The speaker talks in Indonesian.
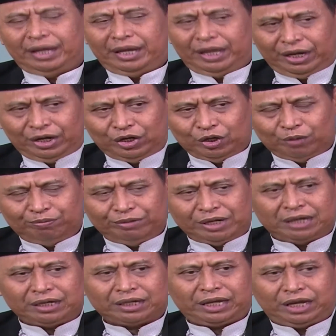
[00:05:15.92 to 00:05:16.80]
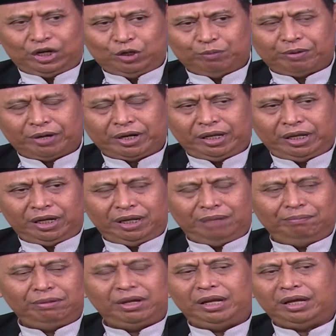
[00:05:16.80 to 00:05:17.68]
Hidup dan kehidupan
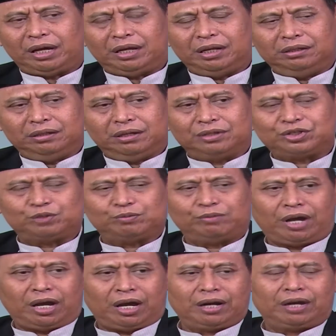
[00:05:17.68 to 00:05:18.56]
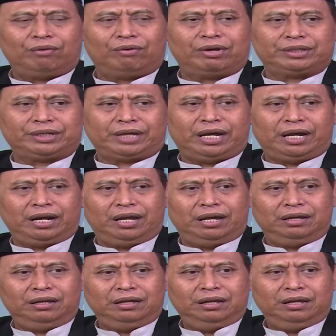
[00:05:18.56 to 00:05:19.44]
ini milik Allah Subhanahu wa
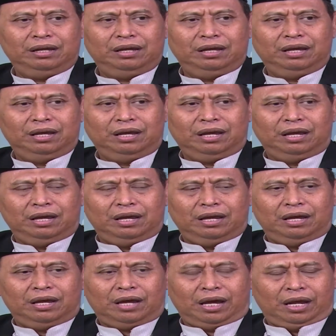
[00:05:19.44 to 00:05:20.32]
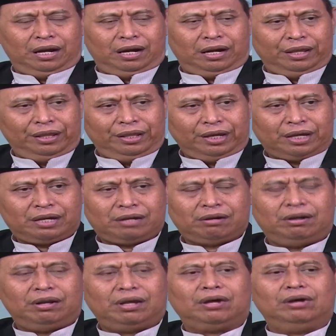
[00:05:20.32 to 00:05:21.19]
taala. Alladhi
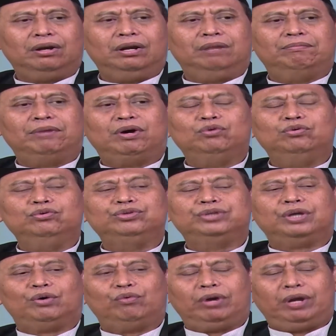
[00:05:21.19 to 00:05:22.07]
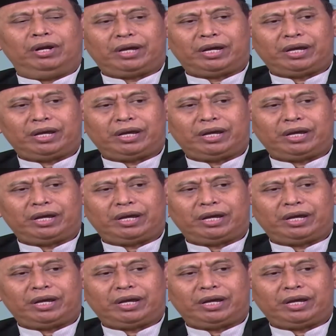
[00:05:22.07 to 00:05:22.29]
khalaqal mauta wal